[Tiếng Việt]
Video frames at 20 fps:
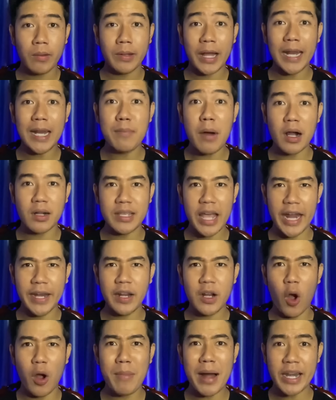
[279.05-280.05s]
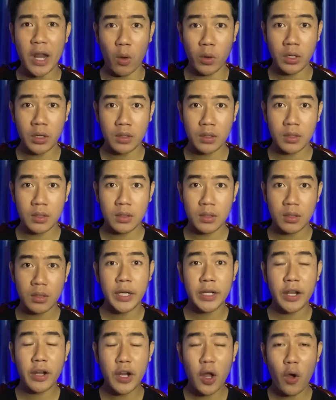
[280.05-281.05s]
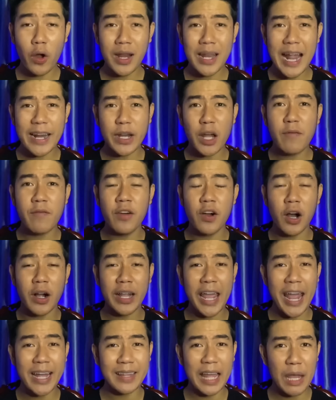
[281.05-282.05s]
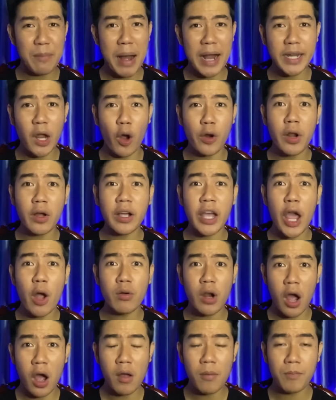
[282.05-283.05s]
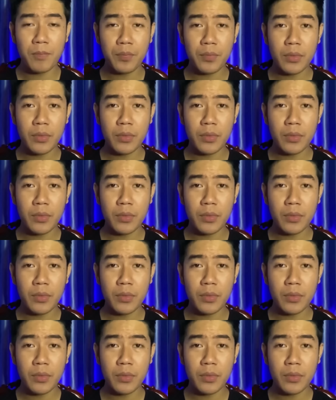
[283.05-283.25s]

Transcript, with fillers: cái nó bật dậy nó gọi bà nội nó nói là nó vừa nghe thấy bà nội nó kêu nó